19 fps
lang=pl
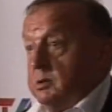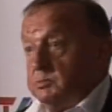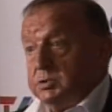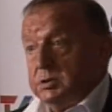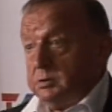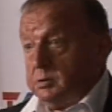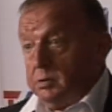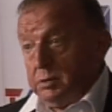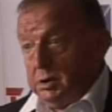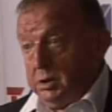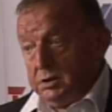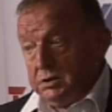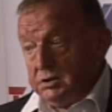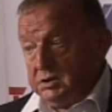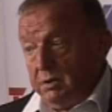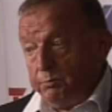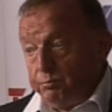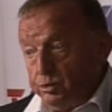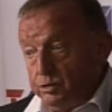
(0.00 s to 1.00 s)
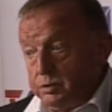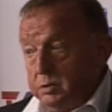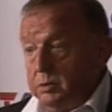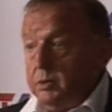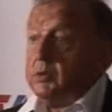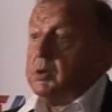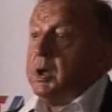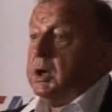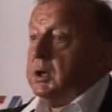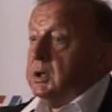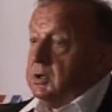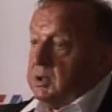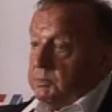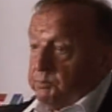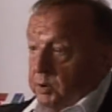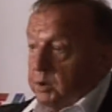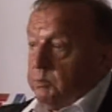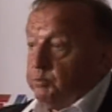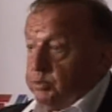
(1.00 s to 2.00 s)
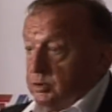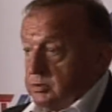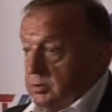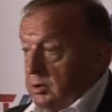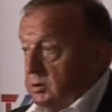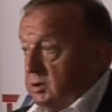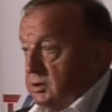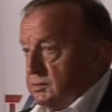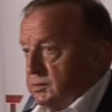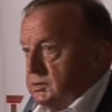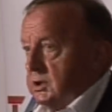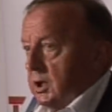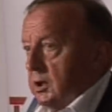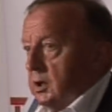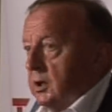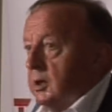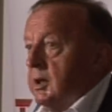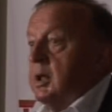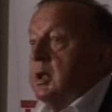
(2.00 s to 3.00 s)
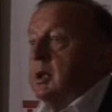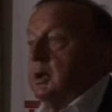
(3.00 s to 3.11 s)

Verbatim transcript: czy to nie jest za późno, no ale lepiej późno niż wcale.